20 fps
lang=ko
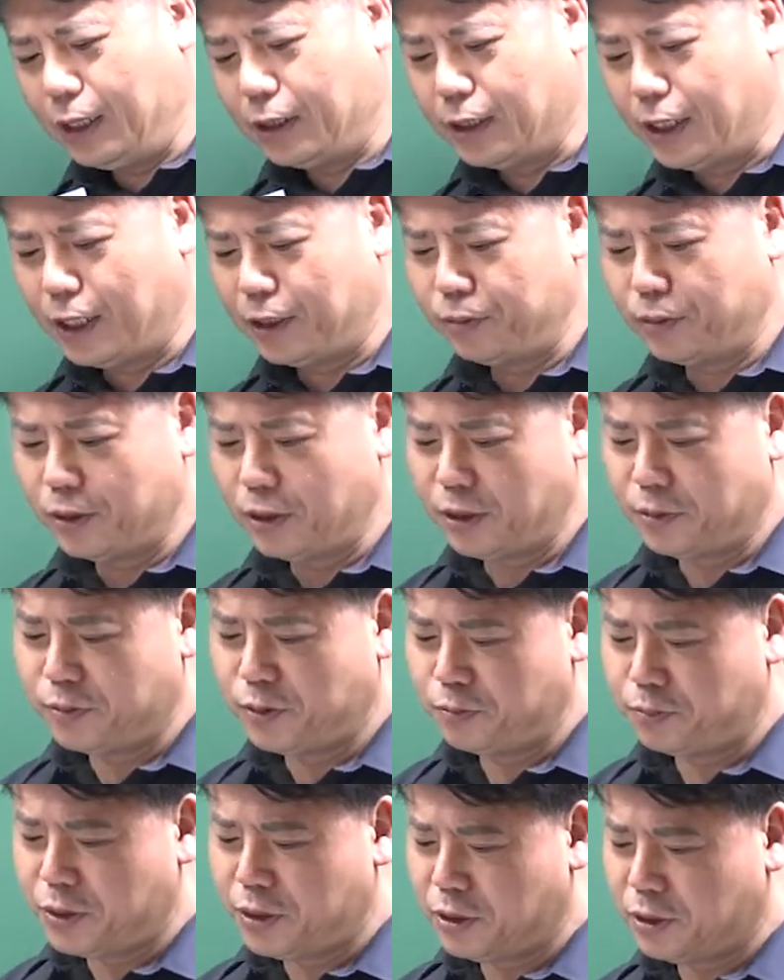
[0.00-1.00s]
다음
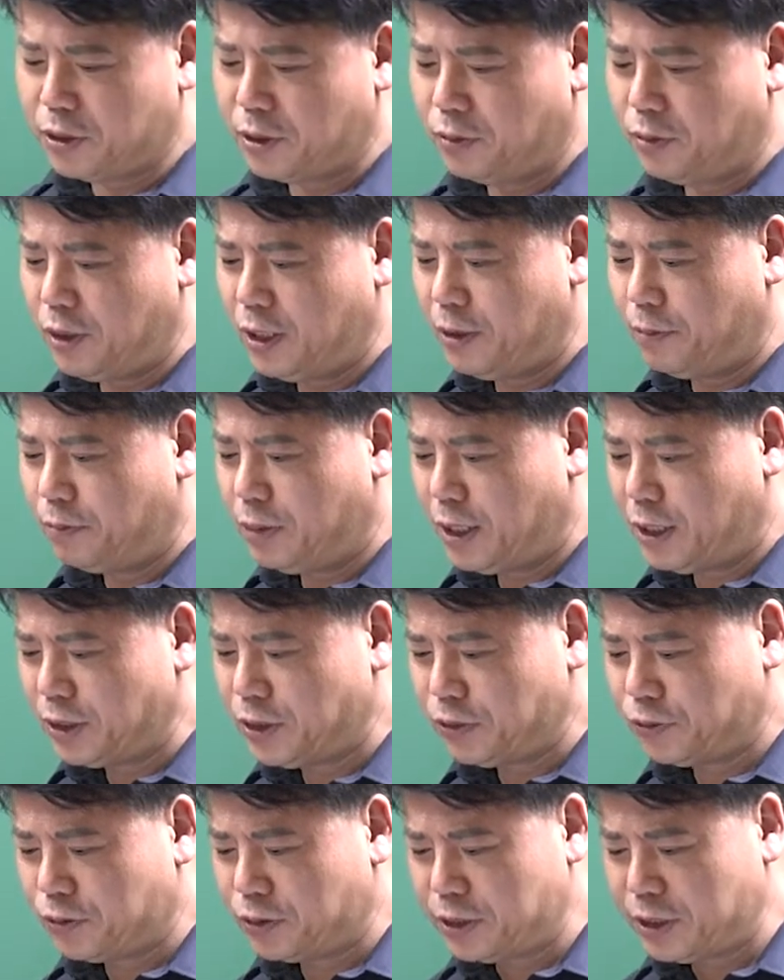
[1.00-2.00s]
그림은 PWM
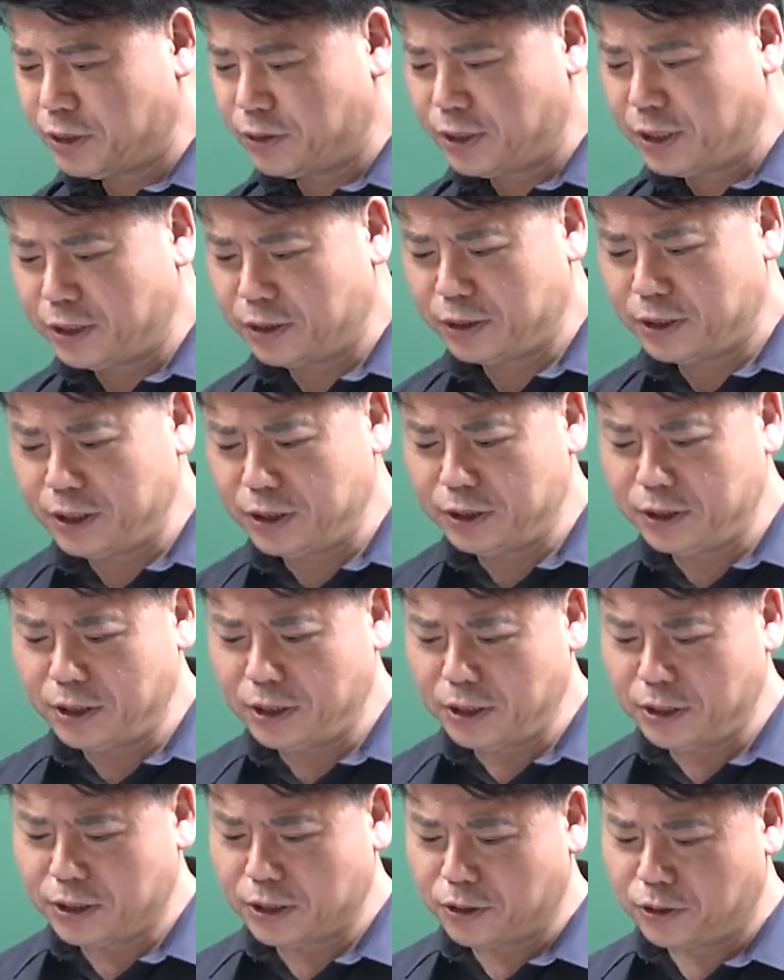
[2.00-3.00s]
방식으로 제어되는
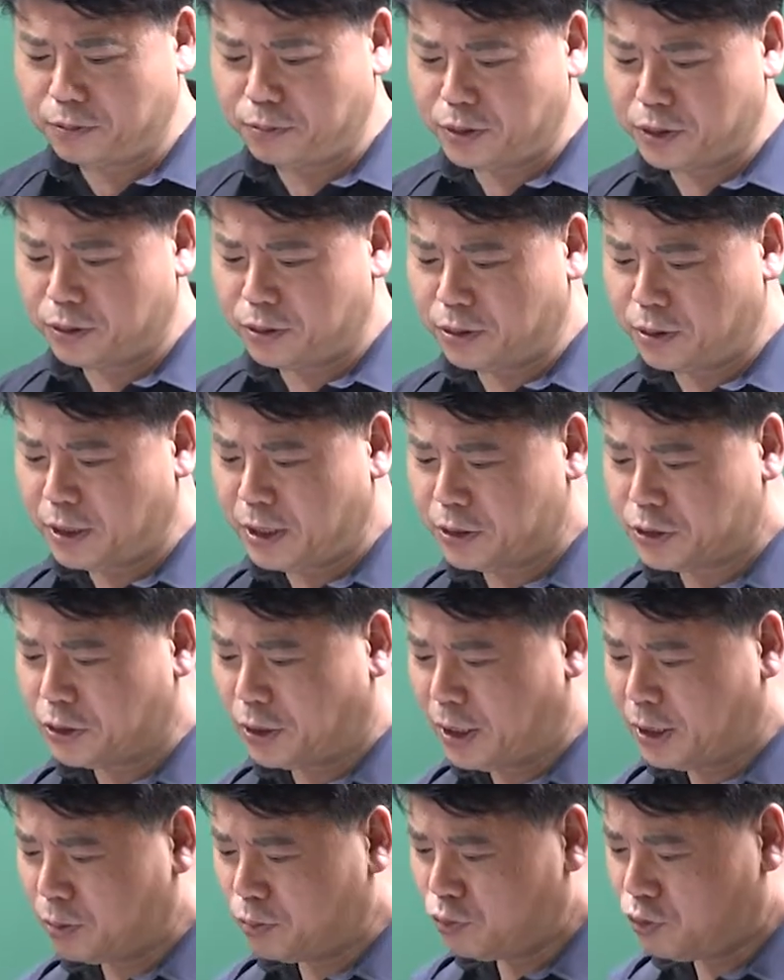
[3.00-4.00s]
DC-DC 컨버터의
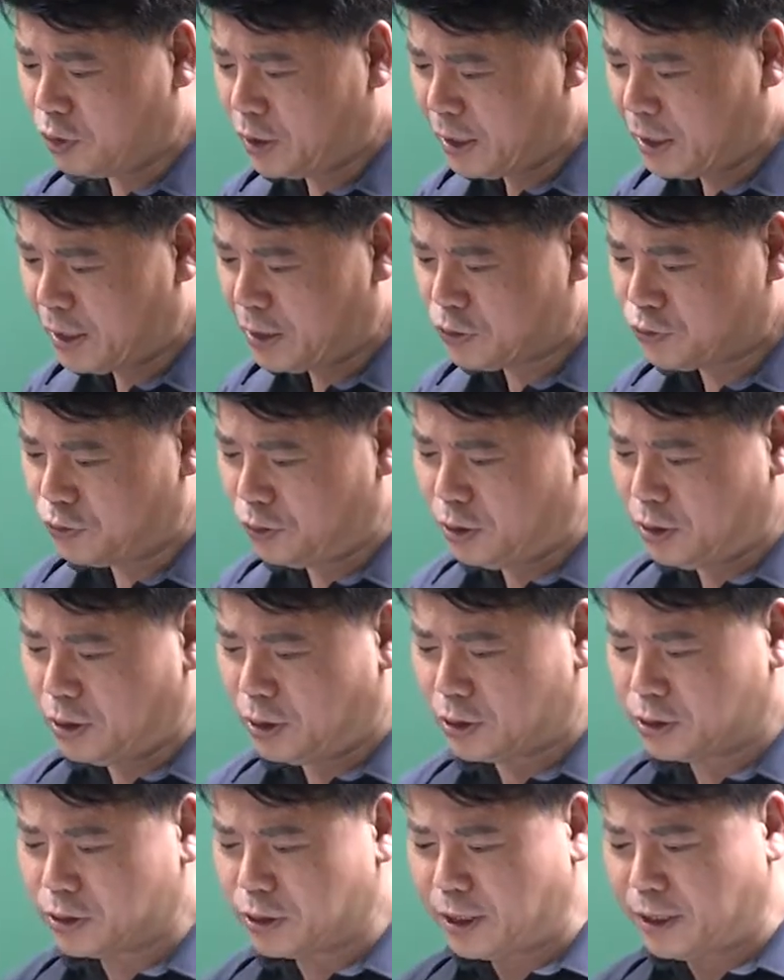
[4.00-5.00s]
저항 부하의
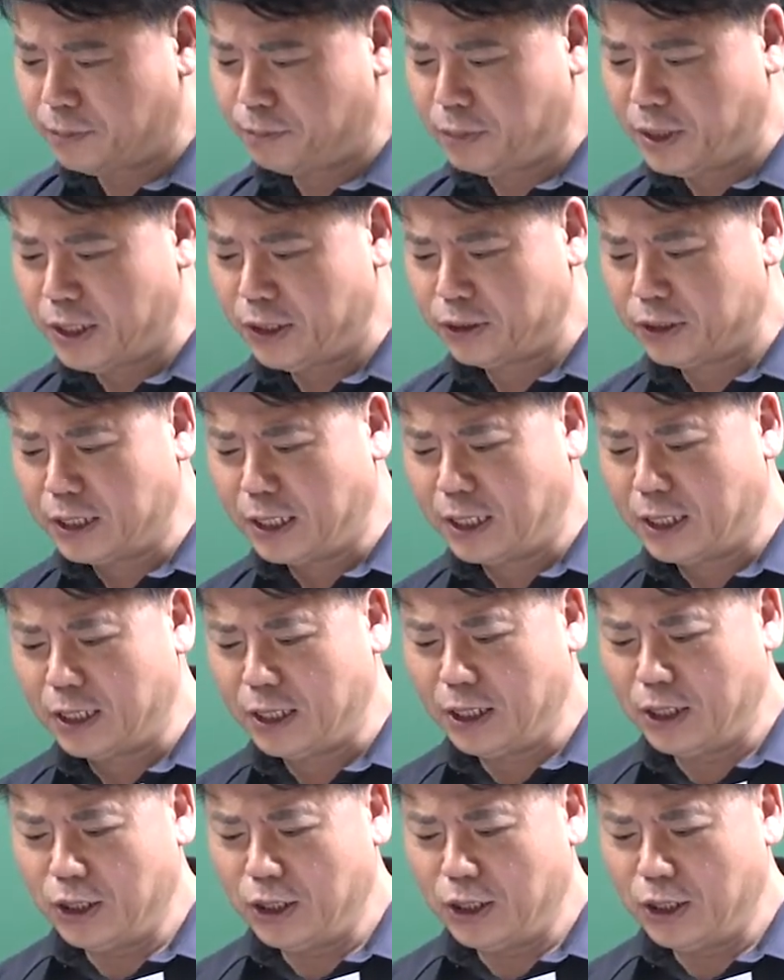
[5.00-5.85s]
출력 전압 파형이다.